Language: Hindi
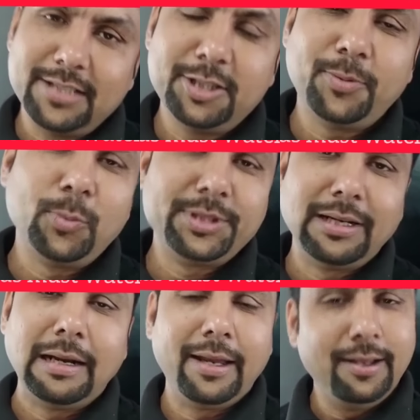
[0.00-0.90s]
क्लासेस प्रॉपर
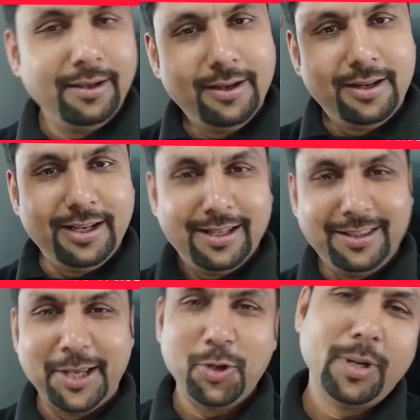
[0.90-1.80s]
चल रही हैं ठीक है
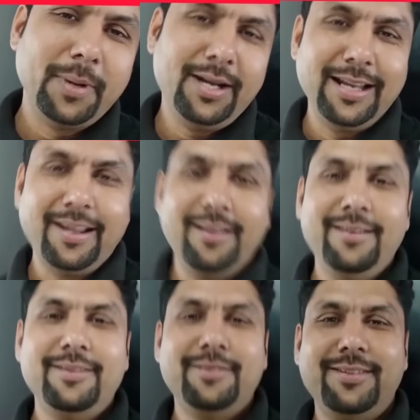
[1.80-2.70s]
थैंक यू बाय बाय टेक
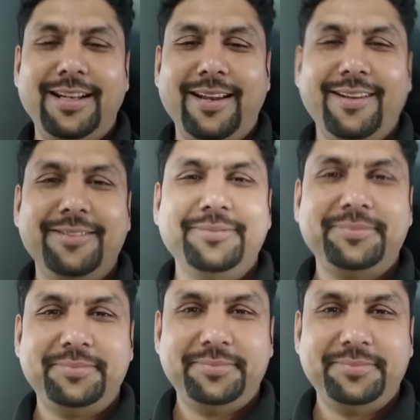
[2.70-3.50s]
केयर टेक केयर